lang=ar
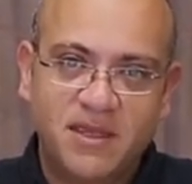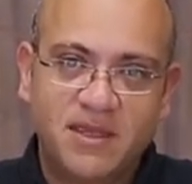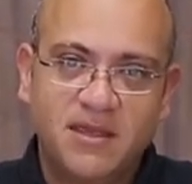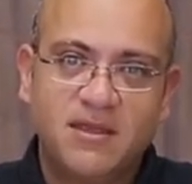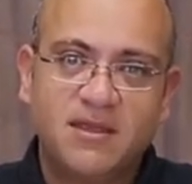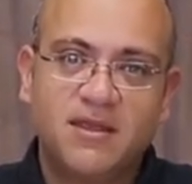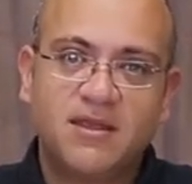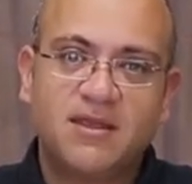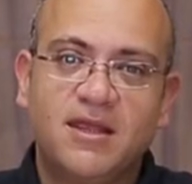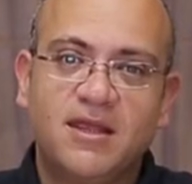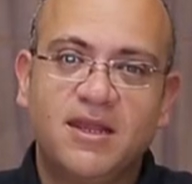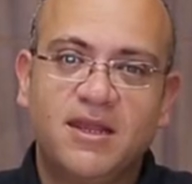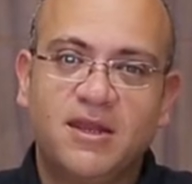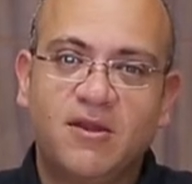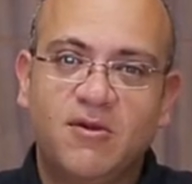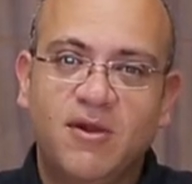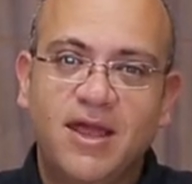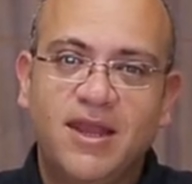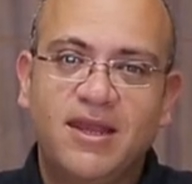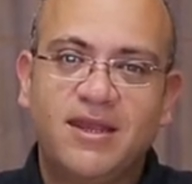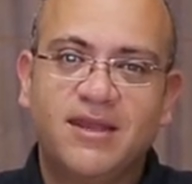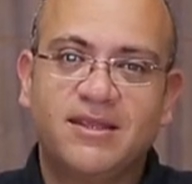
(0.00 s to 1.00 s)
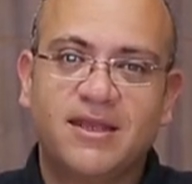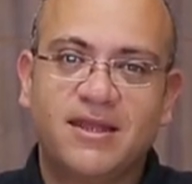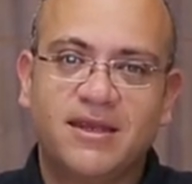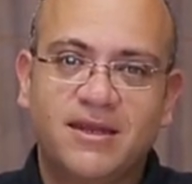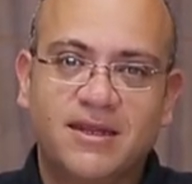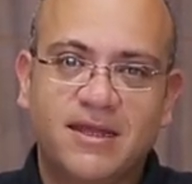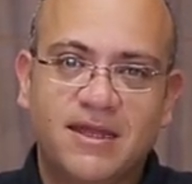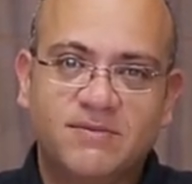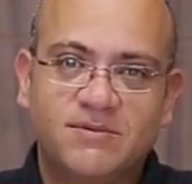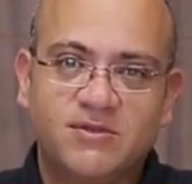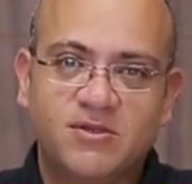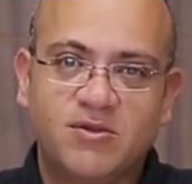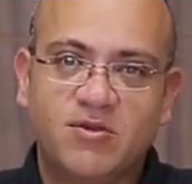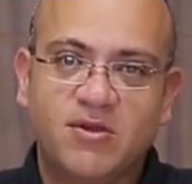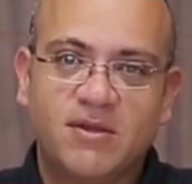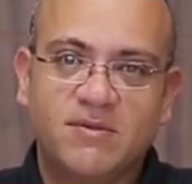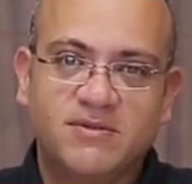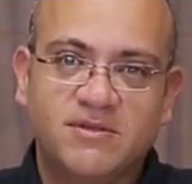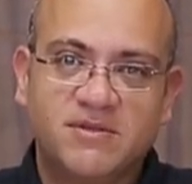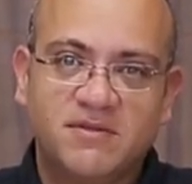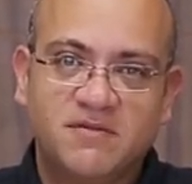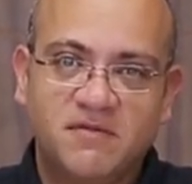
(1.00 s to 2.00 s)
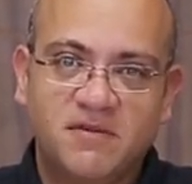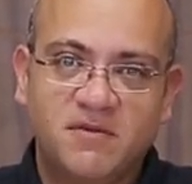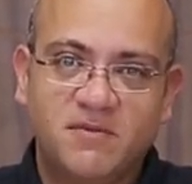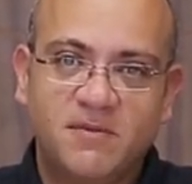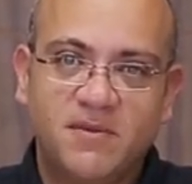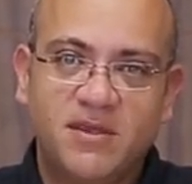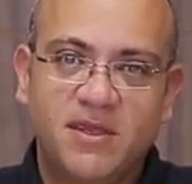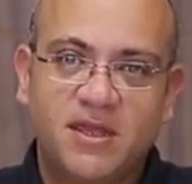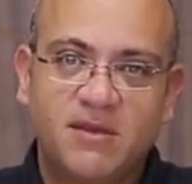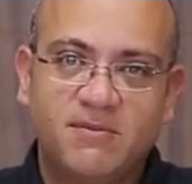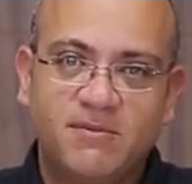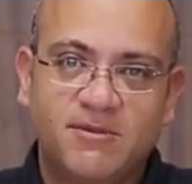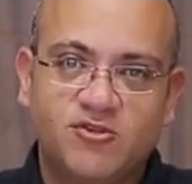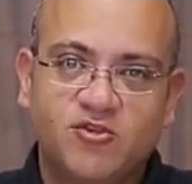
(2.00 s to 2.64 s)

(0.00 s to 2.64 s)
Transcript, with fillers: 55% لو قلت عن ال 55%